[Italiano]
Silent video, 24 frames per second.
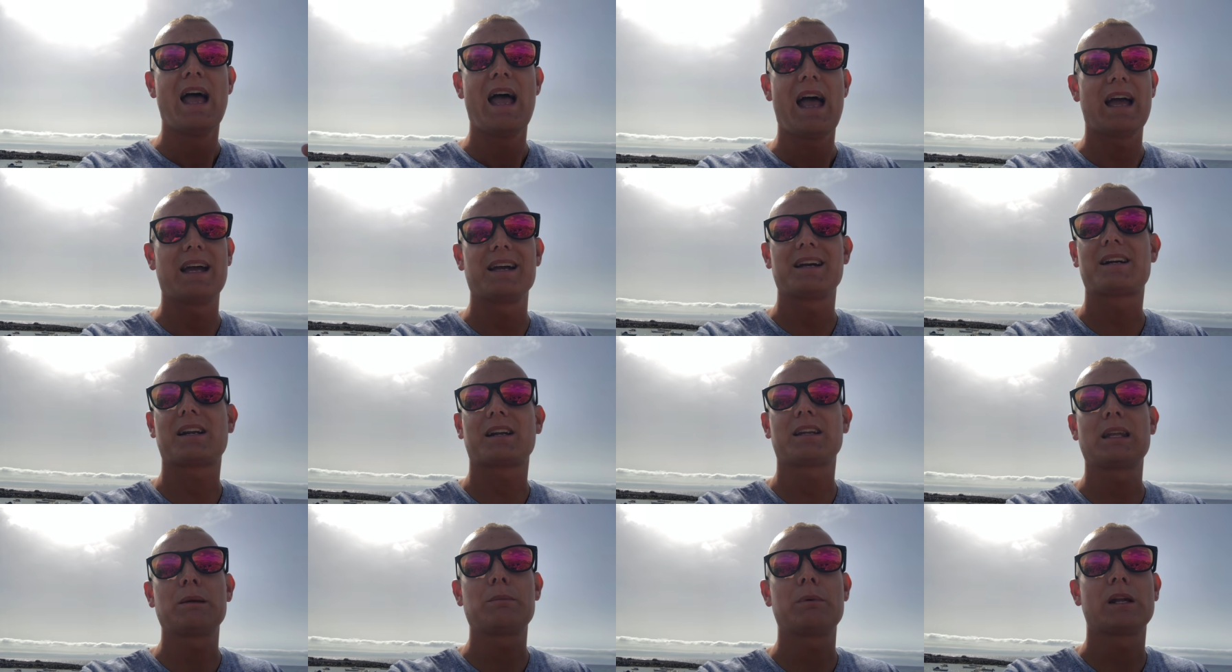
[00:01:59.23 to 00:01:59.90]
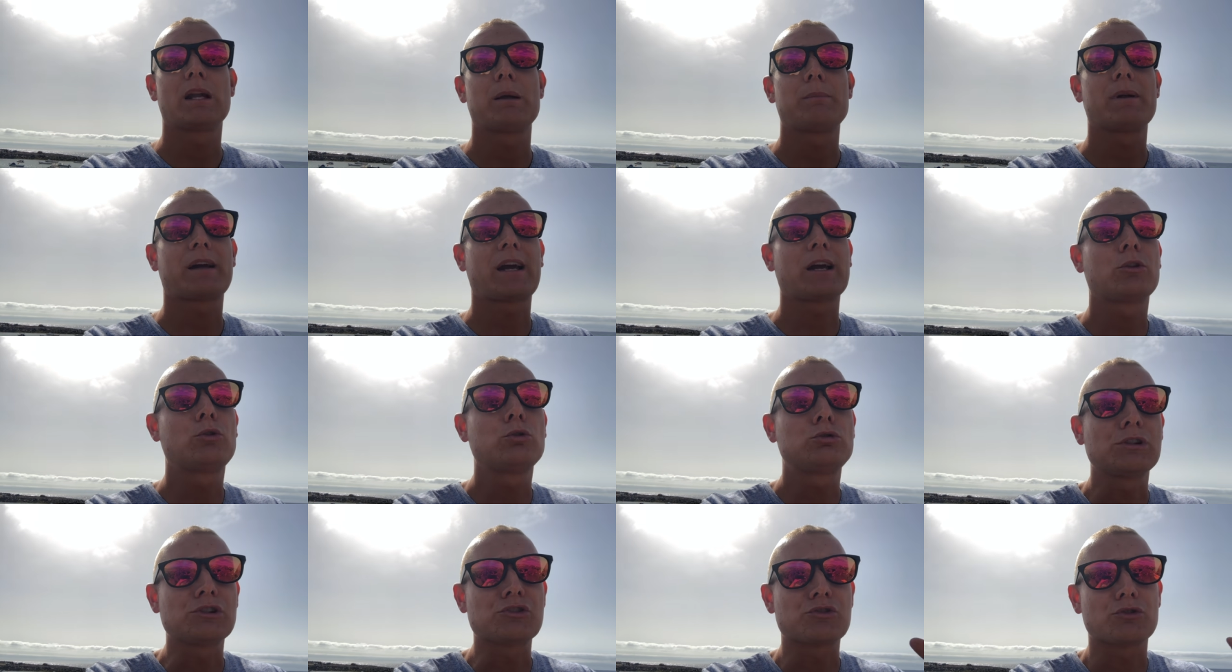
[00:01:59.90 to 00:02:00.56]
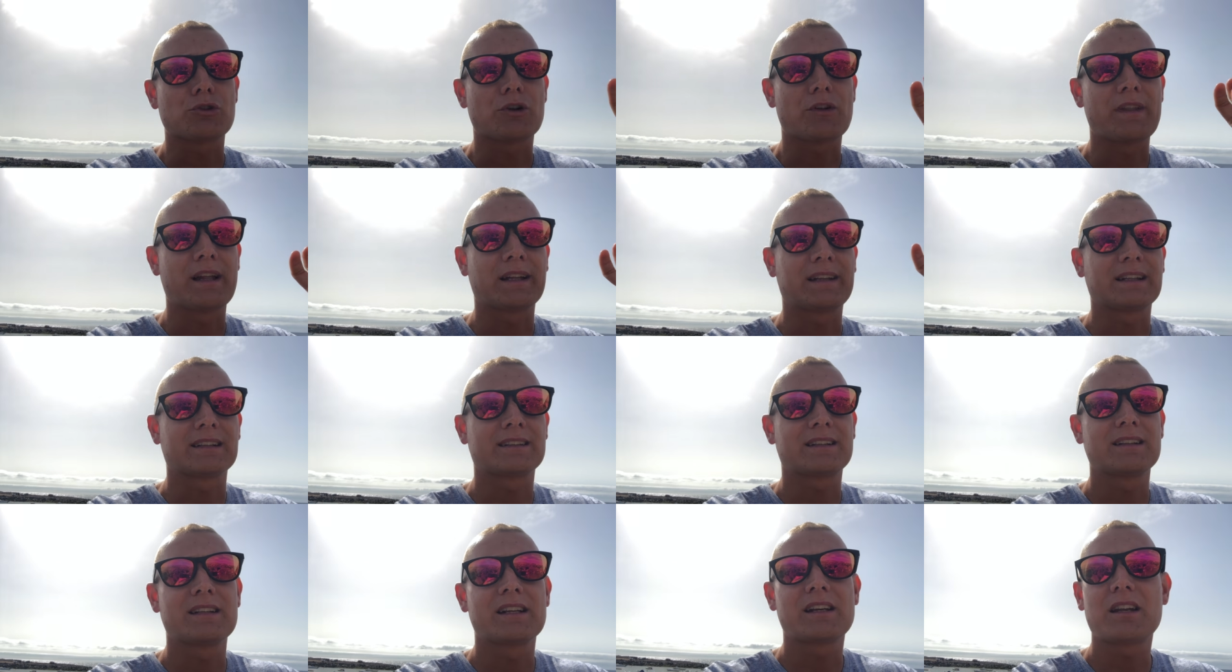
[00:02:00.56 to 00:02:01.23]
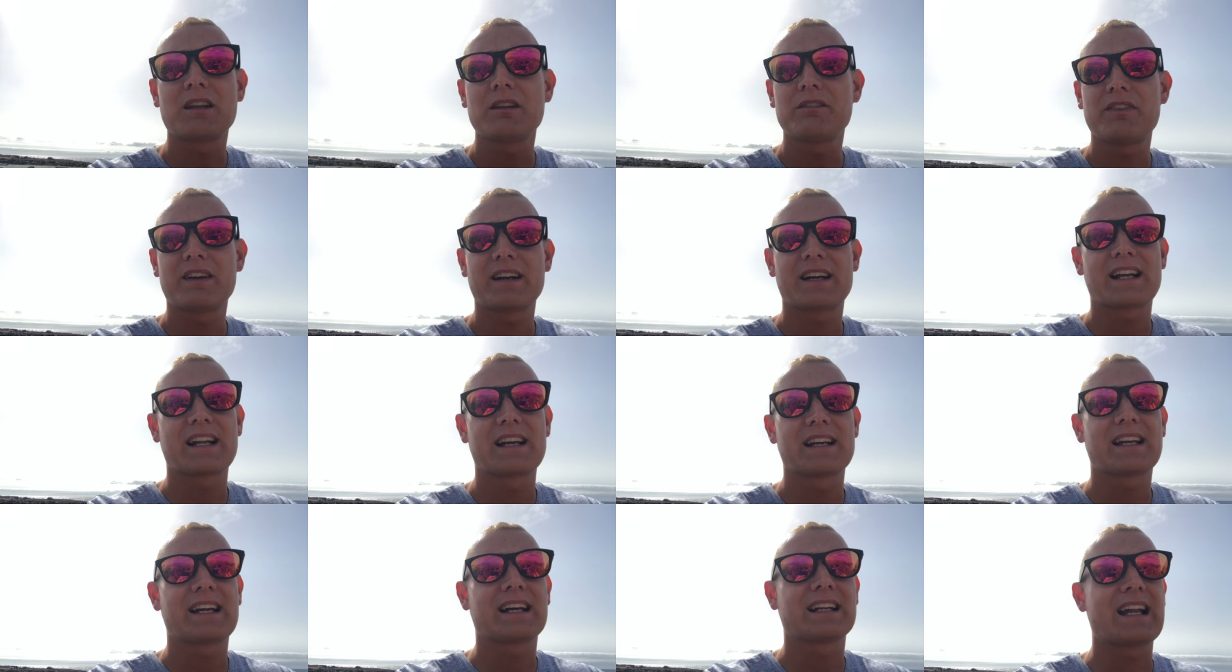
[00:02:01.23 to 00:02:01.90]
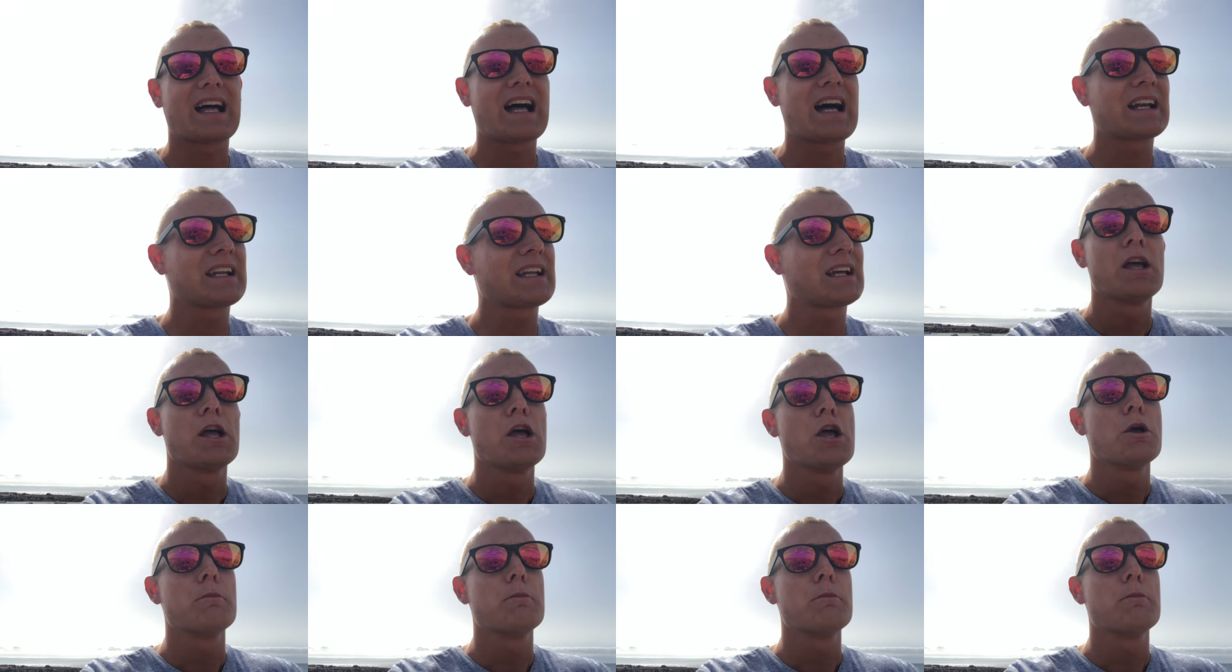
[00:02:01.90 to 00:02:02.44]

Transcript: è incredibile perché tutti sono andati a Tenerife, a Gran Canaria